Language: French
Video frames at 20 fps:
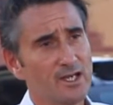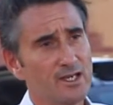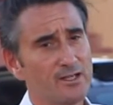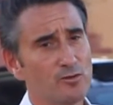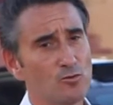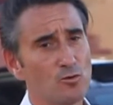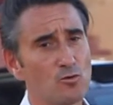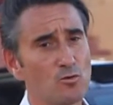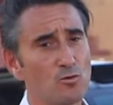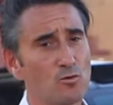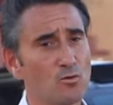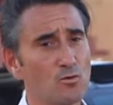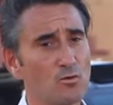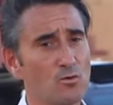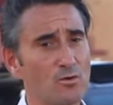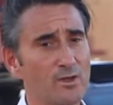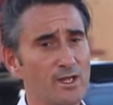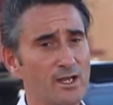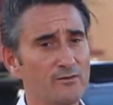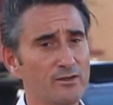Et donc on,
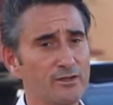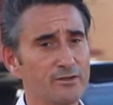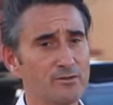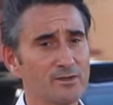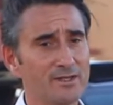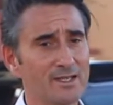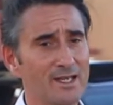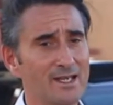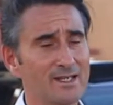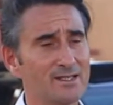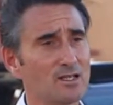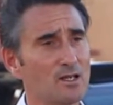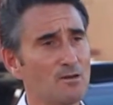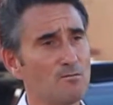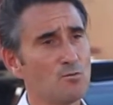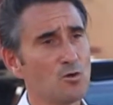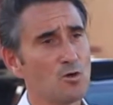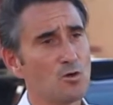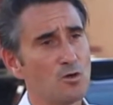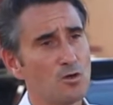on, a un véhicule qui est
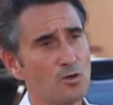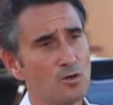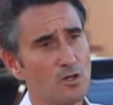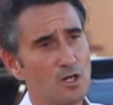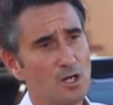extrêmement